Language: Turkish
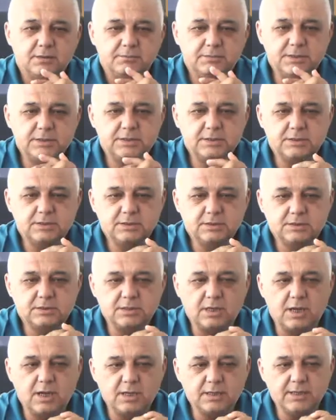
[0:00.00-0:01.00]
Biz
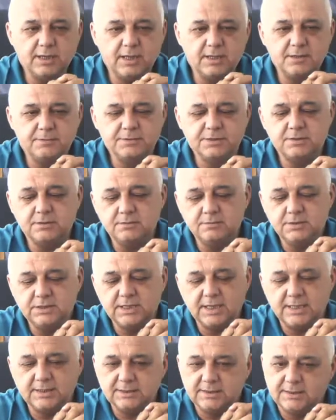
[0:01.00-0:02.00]
sağ kendimizin,
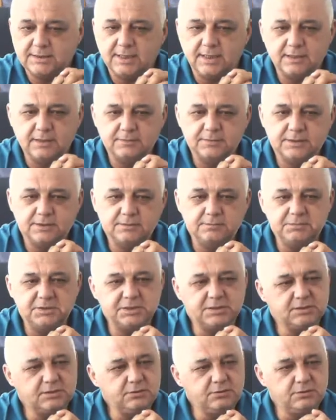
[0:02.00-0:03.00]
tesis kendimizin,
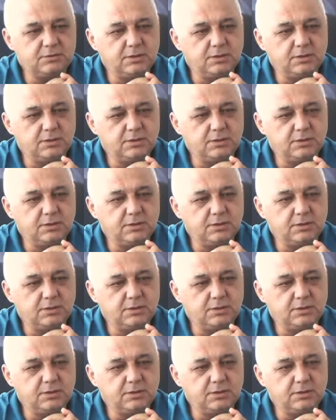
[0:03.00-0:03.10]
biz